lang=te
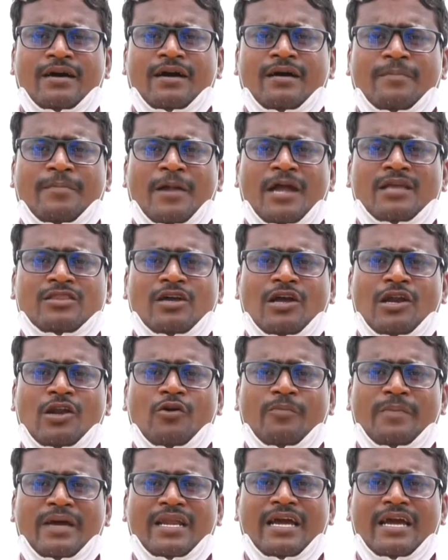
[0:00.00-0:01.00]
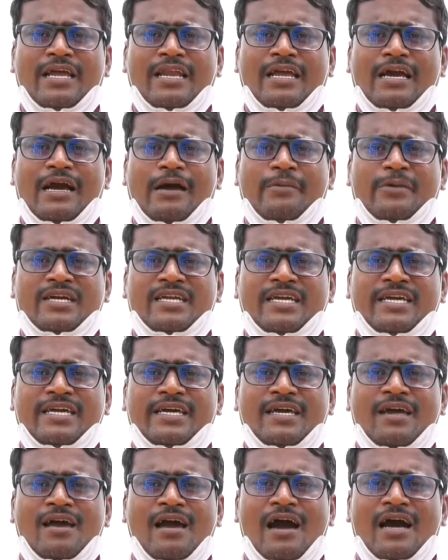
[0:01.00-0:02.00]
ప్రాంతాల్లో మెరుగైనవి కాబట్టి
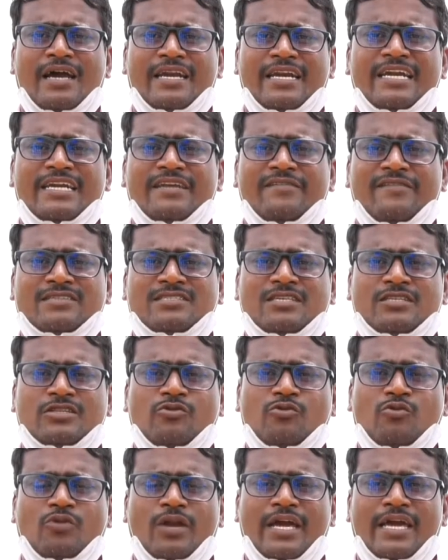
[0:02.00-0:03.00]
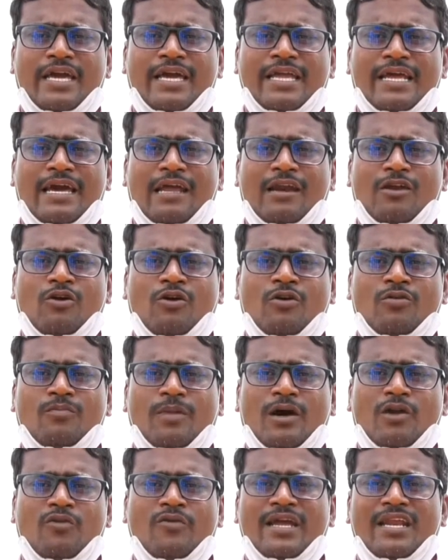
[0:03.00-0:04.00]
ఆ నీటి వసతి ఉన్న ఏరియాల్లో
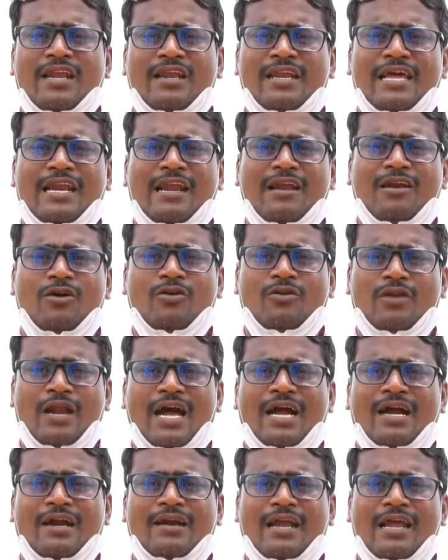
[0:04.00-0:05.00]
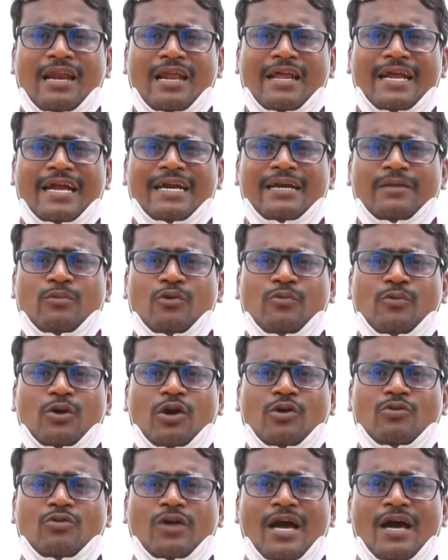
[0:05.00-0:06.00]
బరువైన నేలల్లో నల్లరేగడి
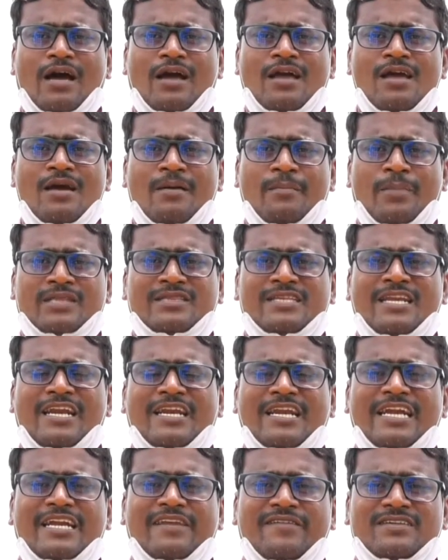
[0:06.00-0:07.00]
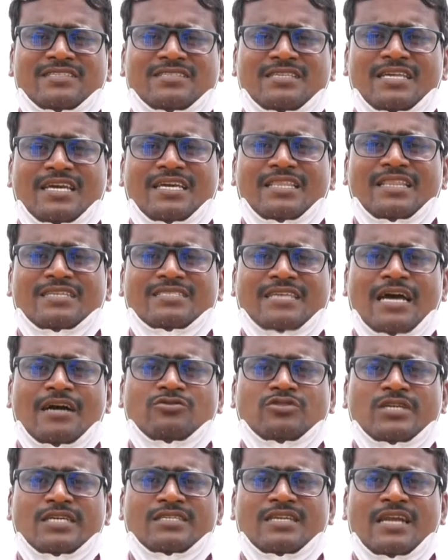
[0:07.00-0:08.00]
భూముల్లో కూడా పత్తిని నీటి వసతి కింద
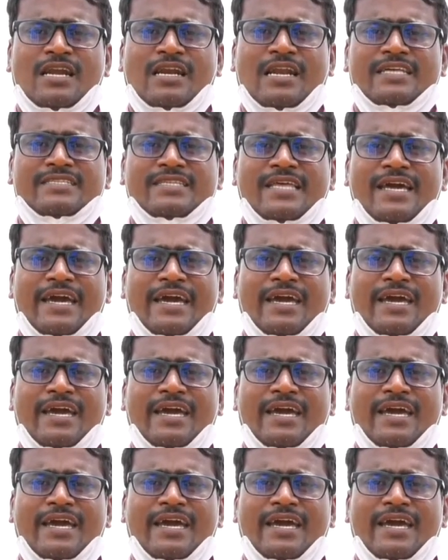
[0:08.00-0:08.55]
సాగు చేసినట్లయితే